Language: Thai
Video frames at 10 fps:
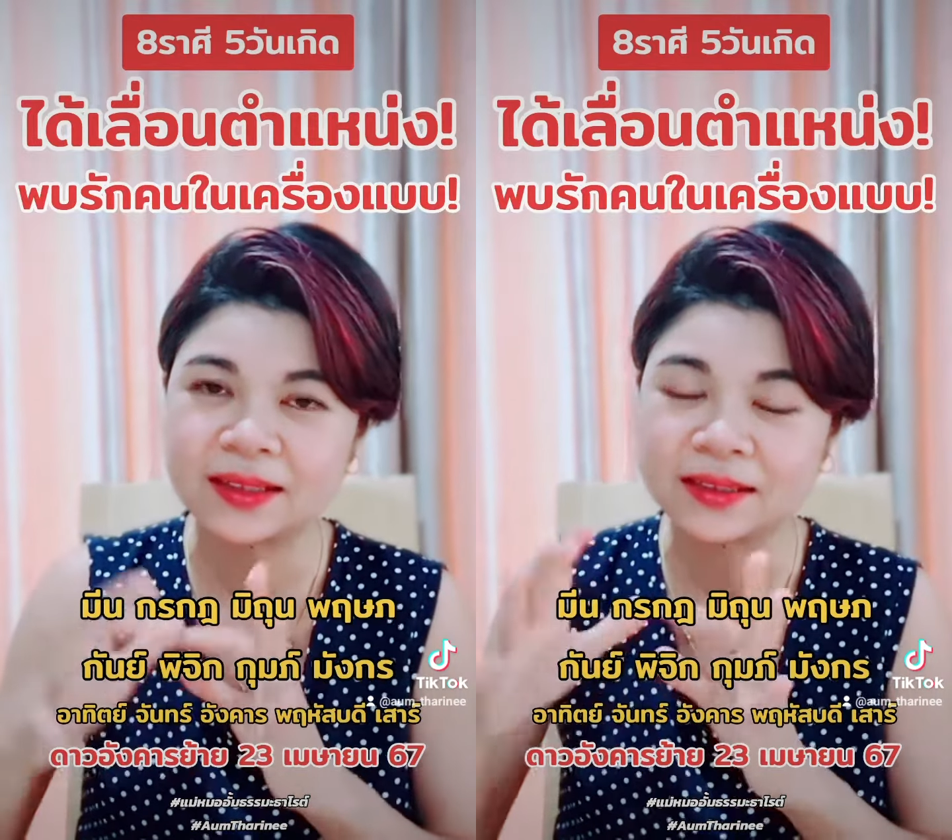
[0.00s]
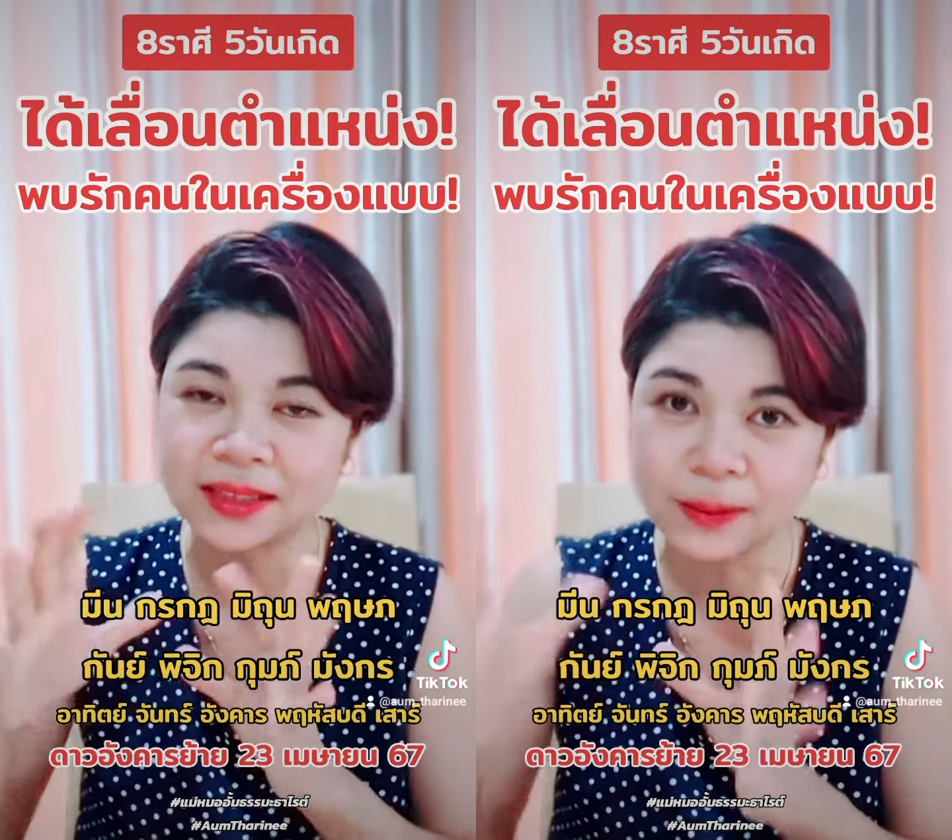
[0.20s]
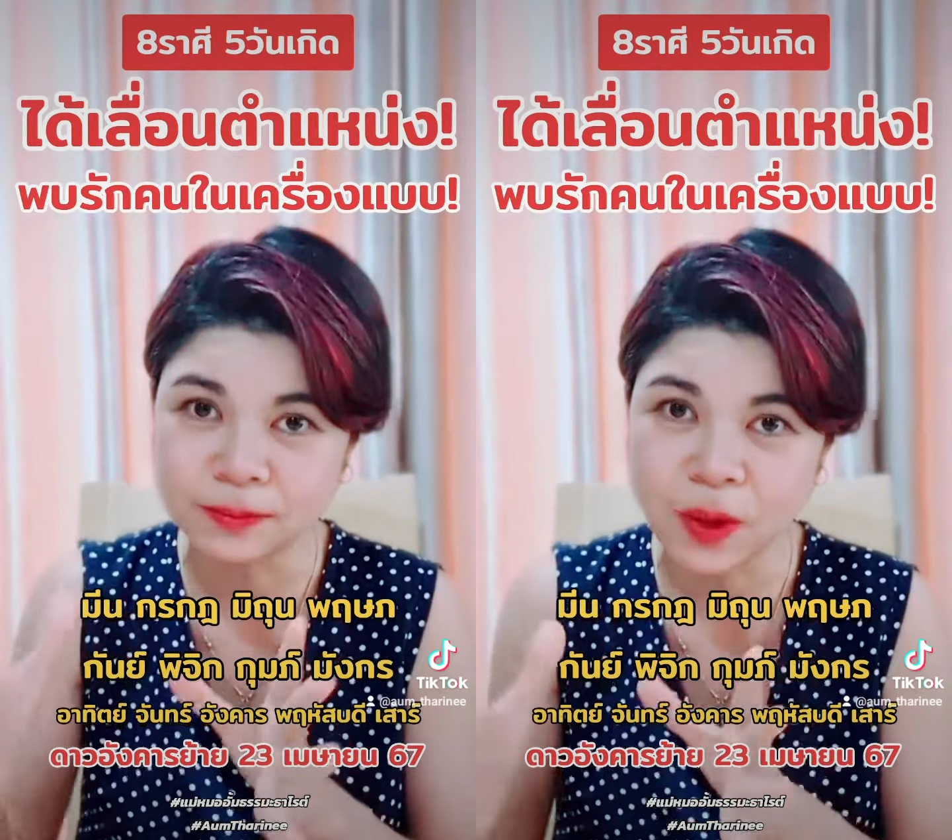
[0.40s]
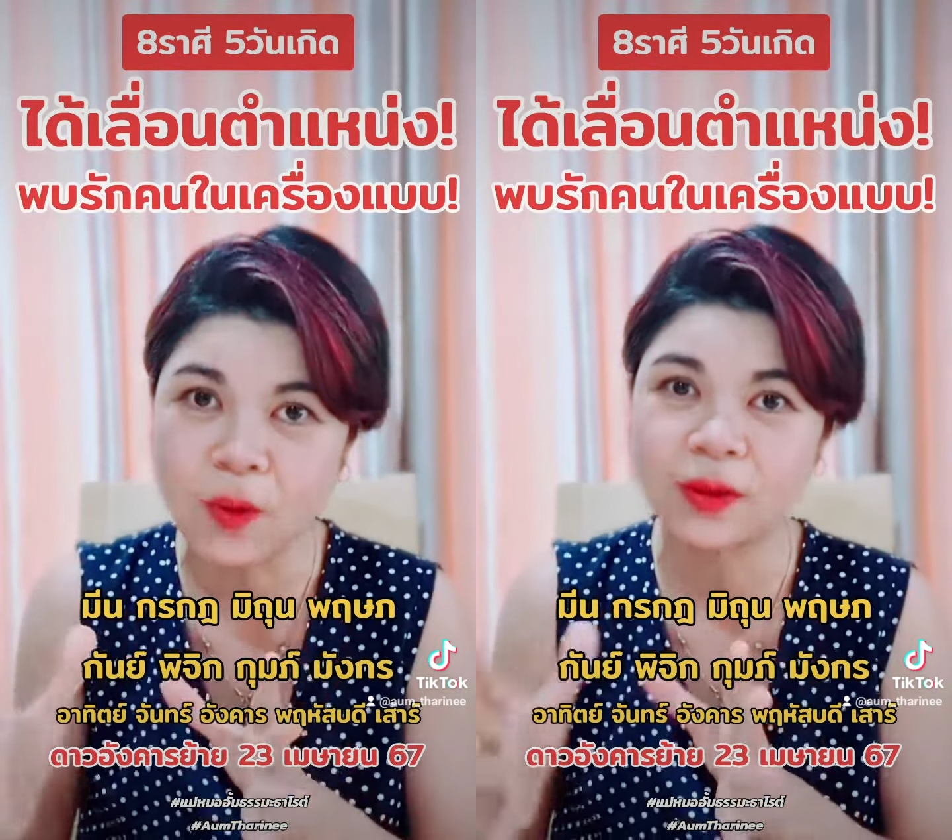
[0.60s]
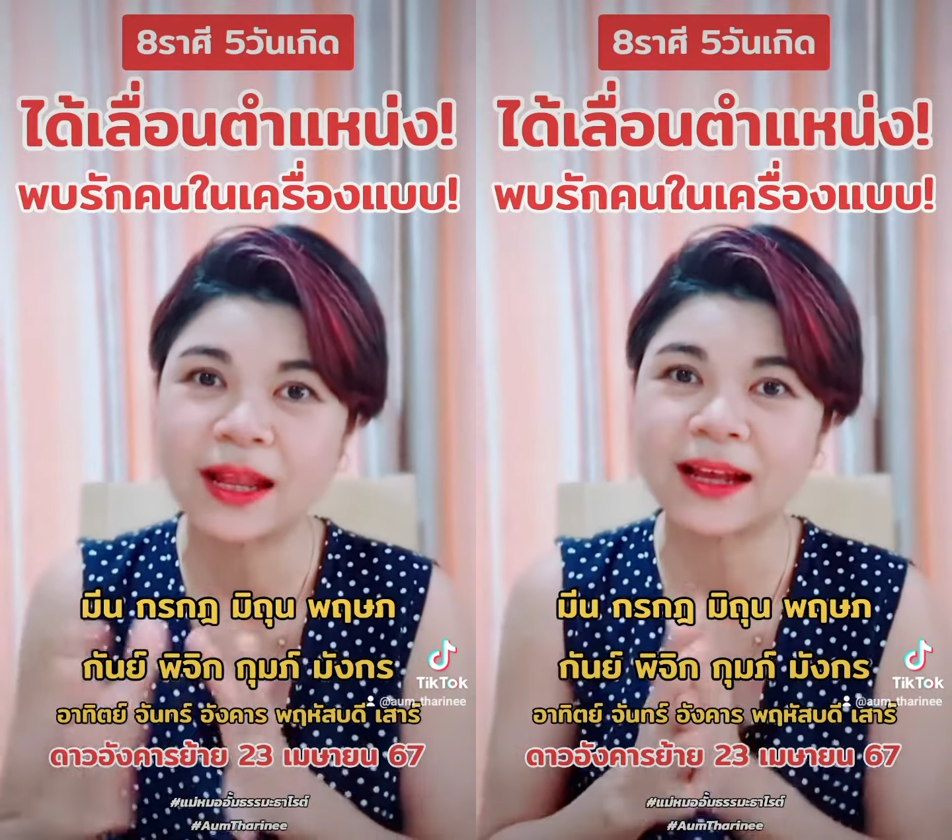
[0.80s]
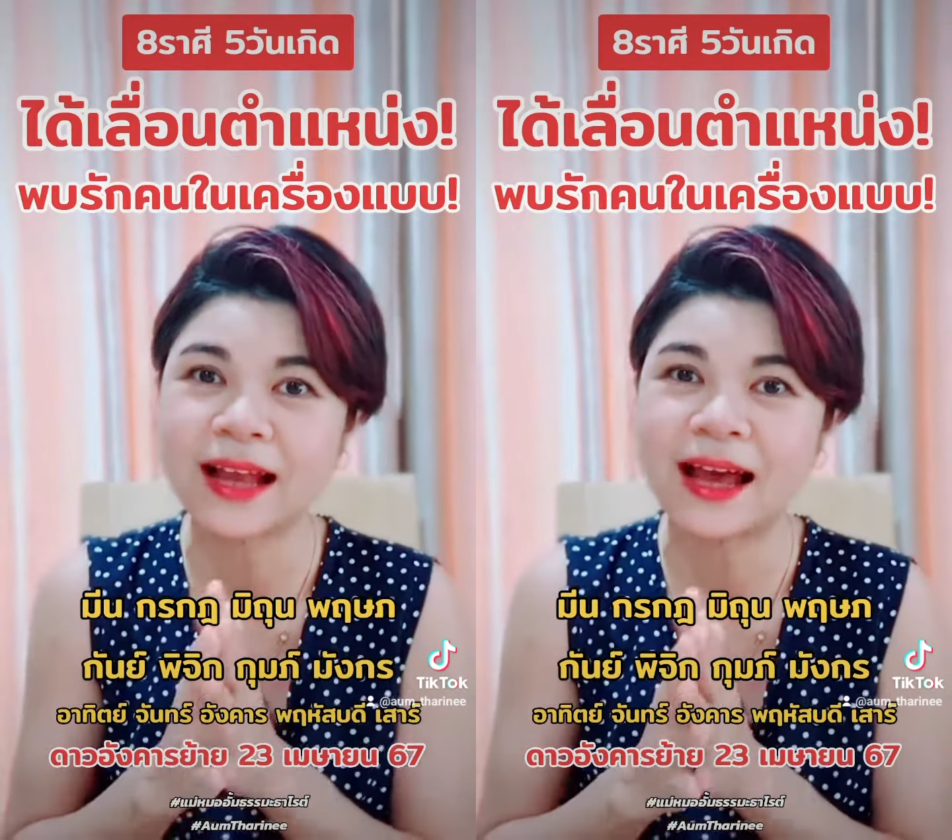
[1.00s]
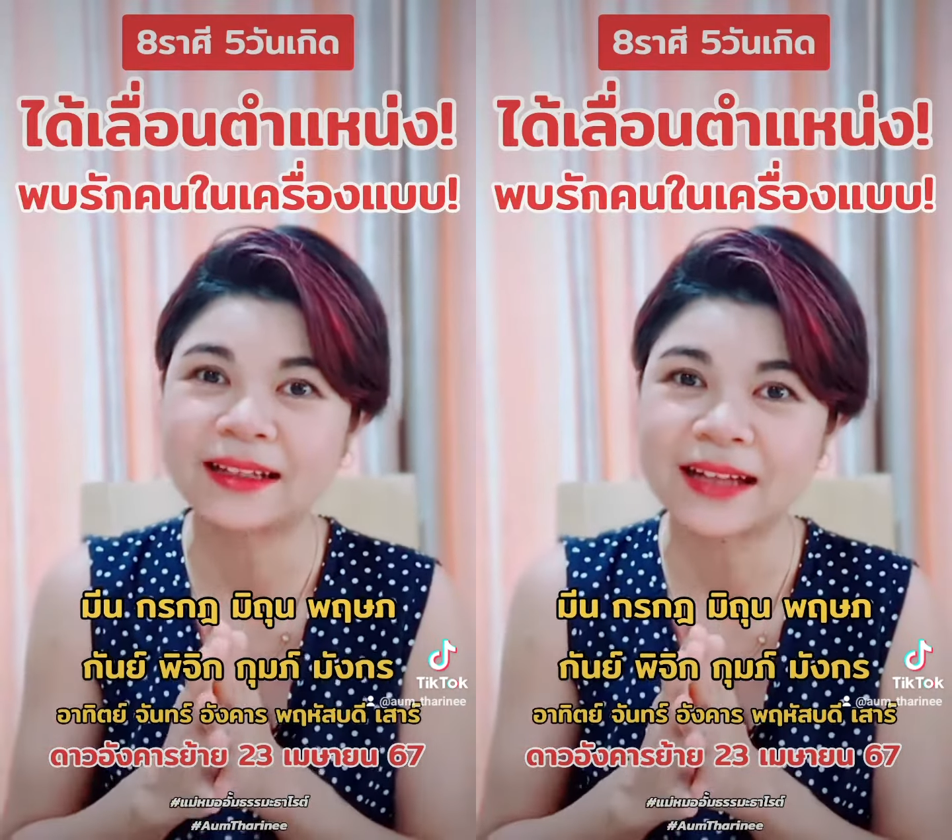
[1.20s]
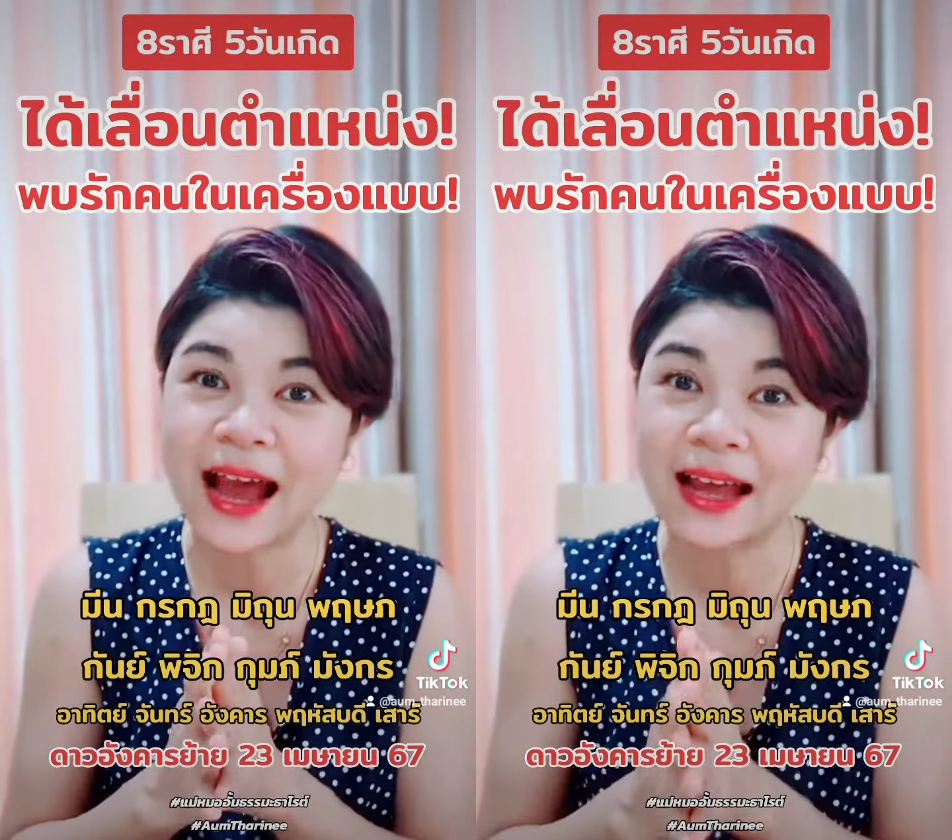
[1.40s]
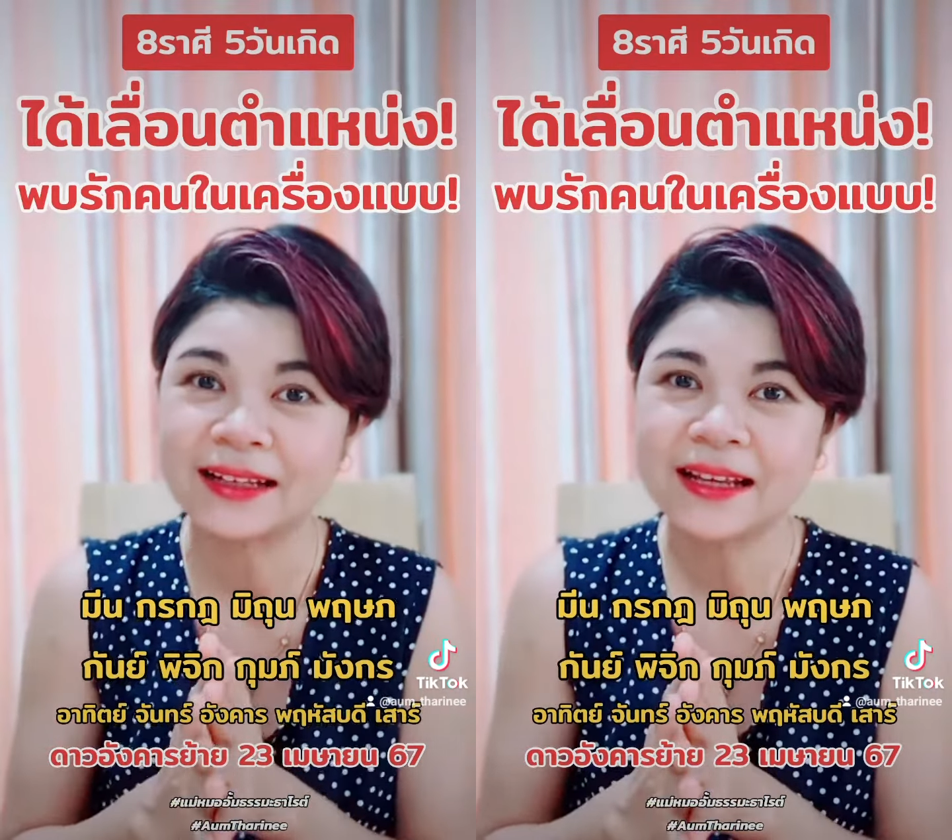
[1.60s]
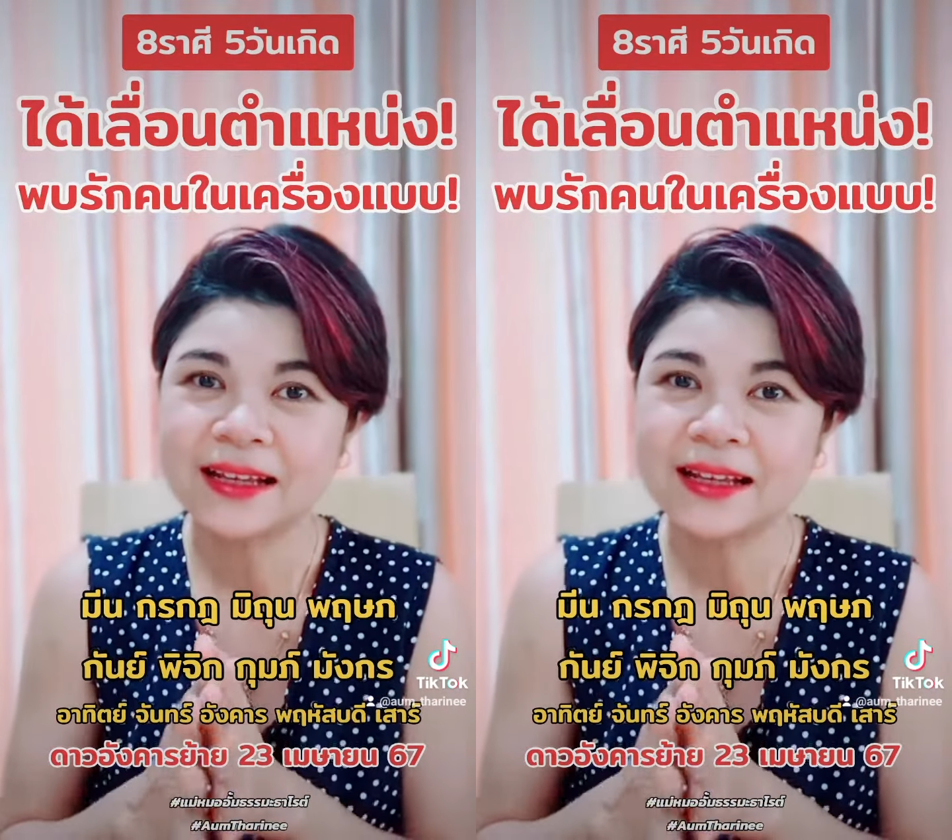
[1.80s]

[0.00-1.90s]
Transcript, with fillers: หรือเติบโตทางการงาน